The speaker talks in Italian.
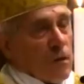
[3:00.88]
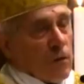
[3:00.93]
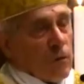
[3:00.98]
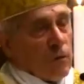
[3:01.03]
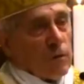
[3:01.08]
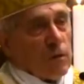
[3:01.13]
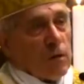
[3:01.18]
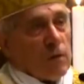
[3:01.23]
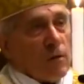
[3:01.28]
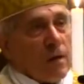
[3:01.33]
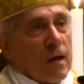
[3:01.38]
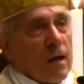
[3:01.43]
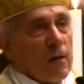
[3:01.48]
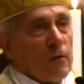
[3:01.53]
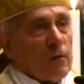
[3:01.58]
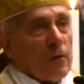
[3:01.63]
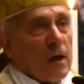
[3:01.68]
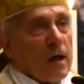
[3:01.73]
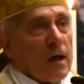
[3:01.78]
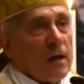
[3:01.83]
e
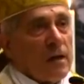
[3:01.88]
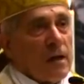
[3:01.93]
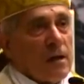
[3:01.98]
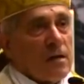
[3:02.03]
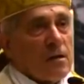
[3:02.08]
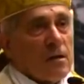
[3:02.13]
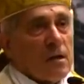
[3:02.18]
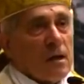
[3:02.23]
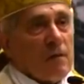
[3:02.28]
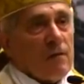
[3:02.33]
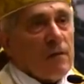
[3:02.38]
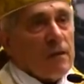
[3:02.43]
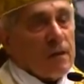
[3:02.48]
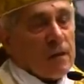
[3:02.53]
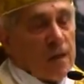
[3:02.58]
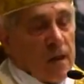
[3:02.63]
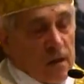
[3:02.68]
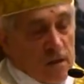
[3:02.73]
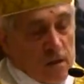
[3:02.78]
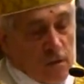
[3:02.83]
continueranno ad essere a
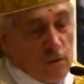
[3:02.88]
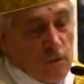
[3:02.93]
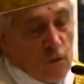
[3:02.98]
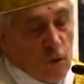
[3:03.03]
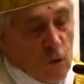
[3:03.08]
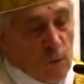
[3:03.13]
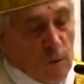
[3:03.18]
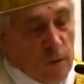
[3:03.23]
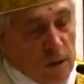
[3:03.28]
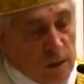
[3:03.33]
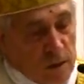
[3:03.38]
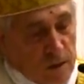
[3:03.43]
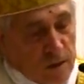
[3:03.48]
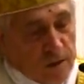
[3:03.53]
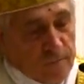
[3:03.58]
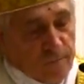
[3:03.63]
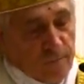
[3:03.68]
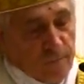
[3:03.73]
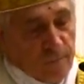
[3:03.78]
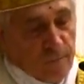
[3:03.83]
vantaggio dell'umanità.